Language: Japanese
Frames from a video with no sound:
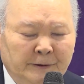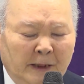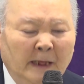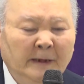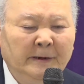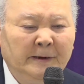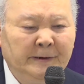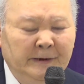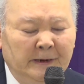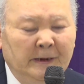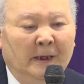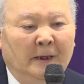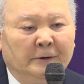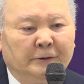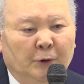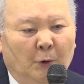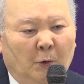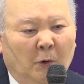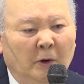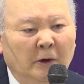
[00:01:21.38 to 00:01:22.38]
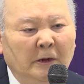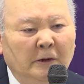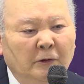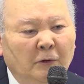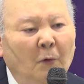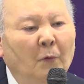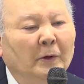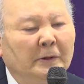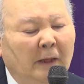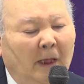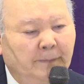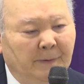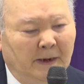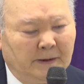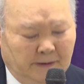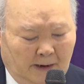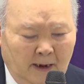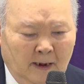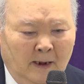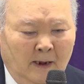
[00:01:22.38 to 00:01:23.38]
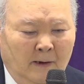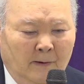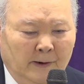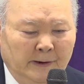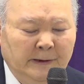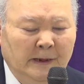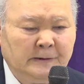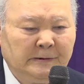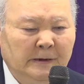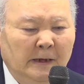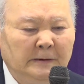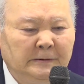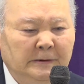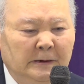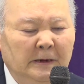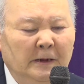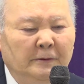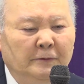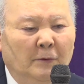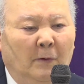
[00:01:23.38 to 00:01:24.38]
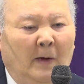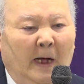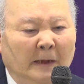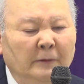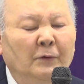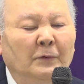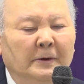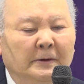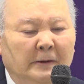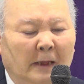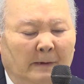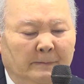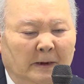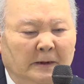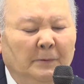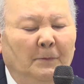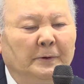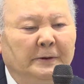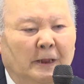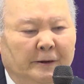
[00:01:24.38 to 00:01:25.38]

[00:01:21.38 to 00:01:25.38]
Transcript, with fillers: 先にチョコレートを食べて、私がチーズを後に食べ別も